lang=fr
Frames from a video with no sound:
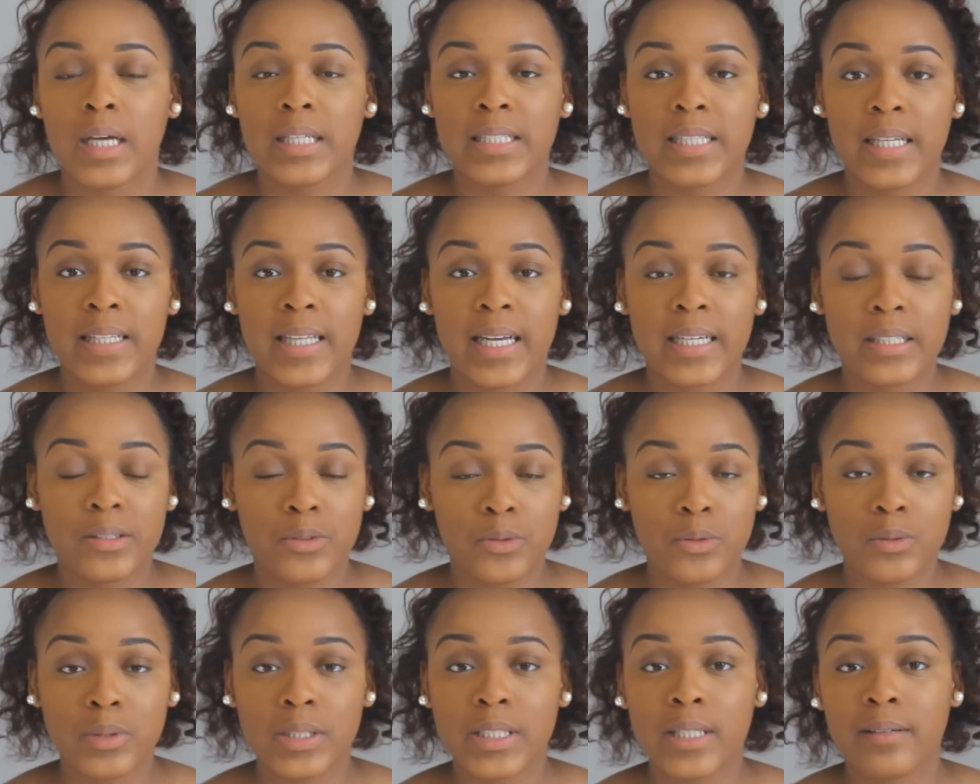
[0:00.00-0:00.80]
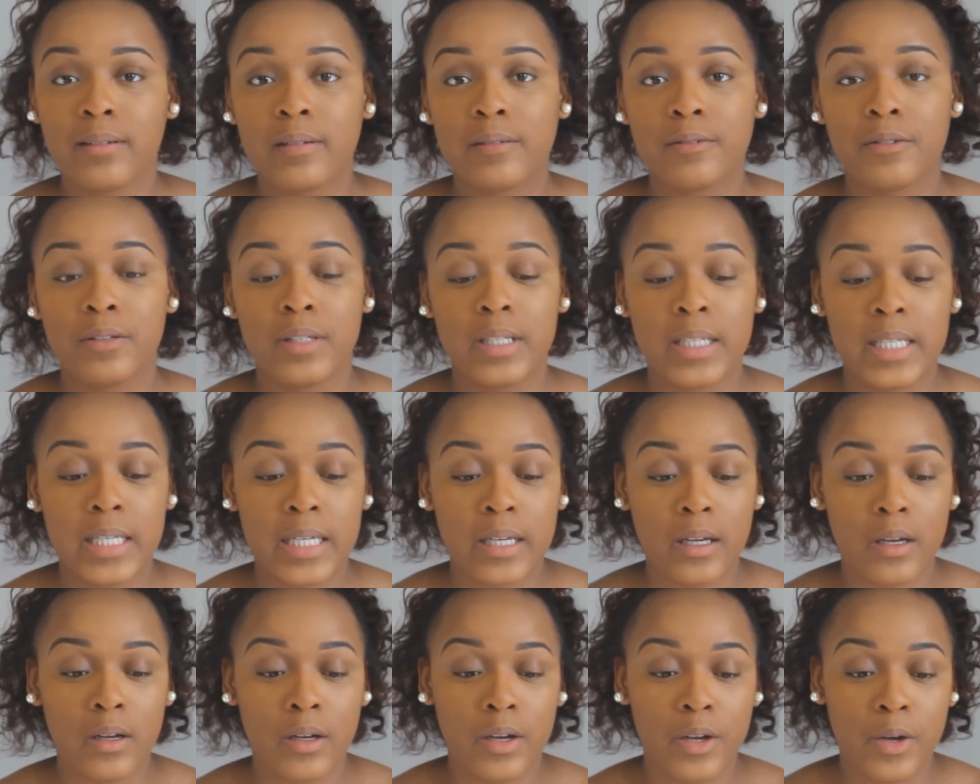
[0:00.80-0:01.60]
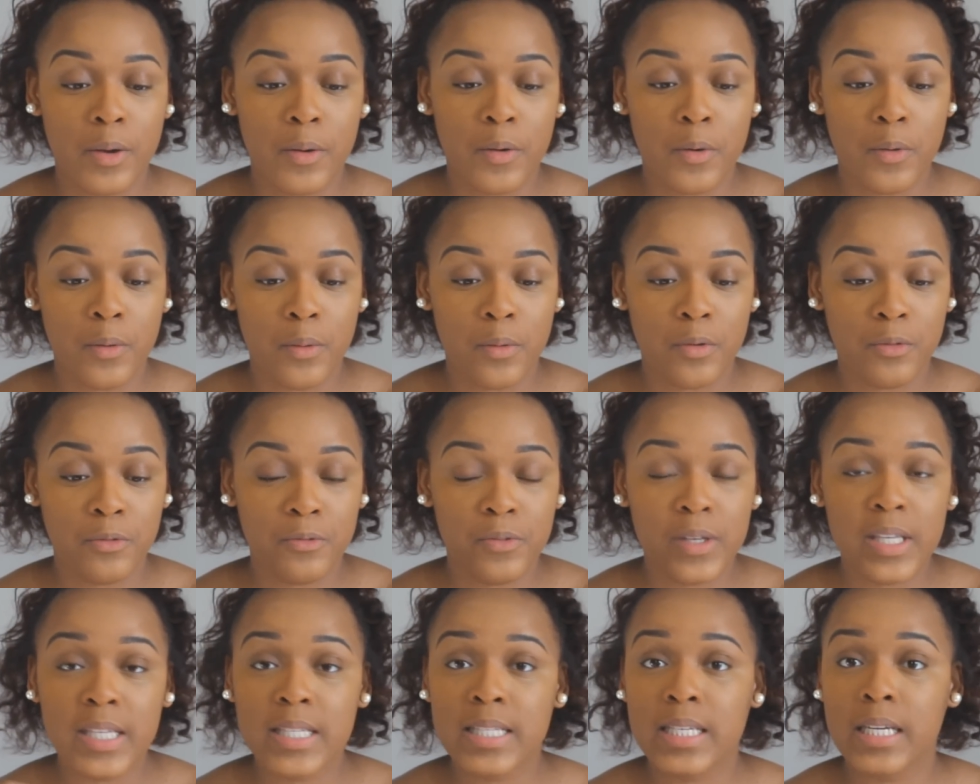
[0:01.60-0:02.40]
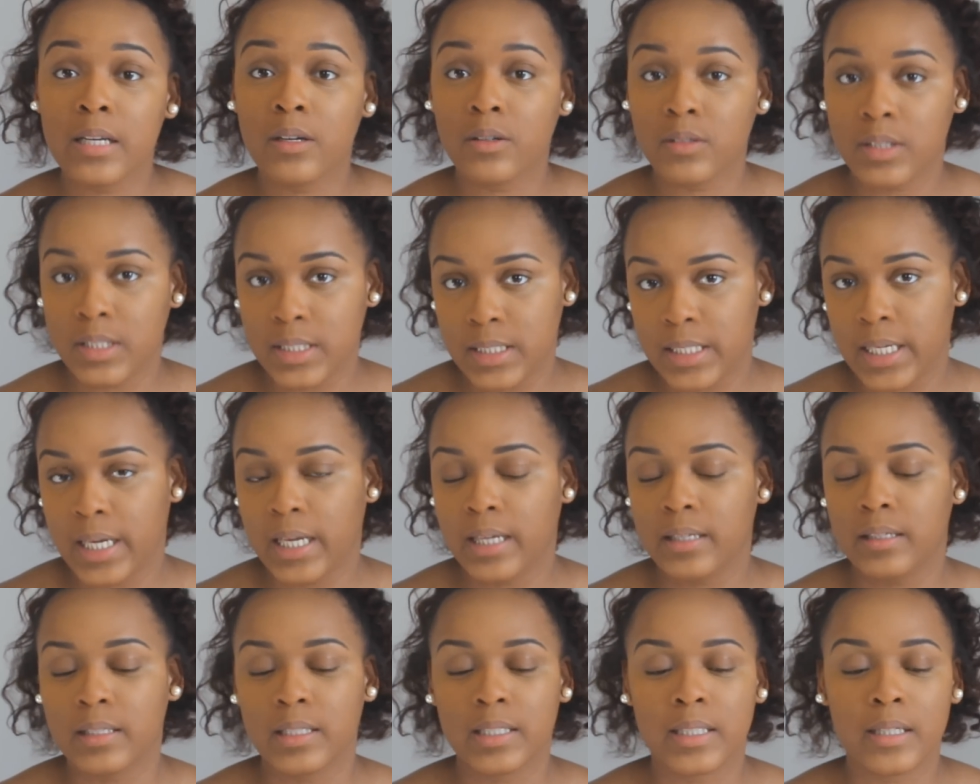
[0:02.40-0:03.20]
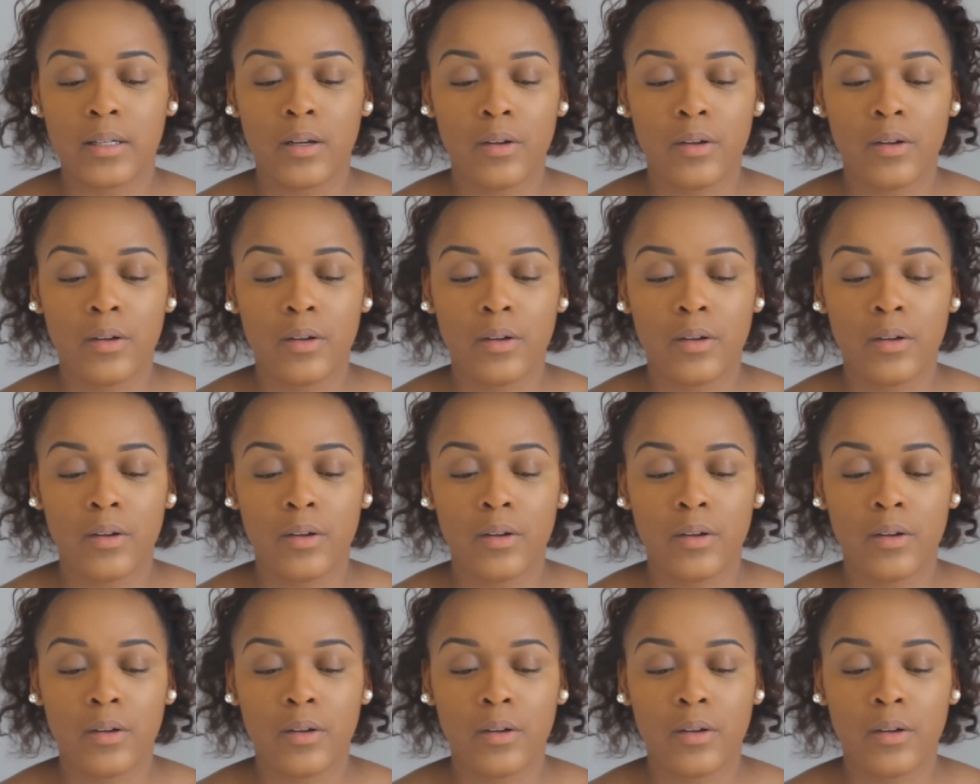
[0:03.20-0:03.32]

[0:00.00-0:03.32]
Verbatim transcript: Cette action, ça va venir euh, fixer l'anticerne,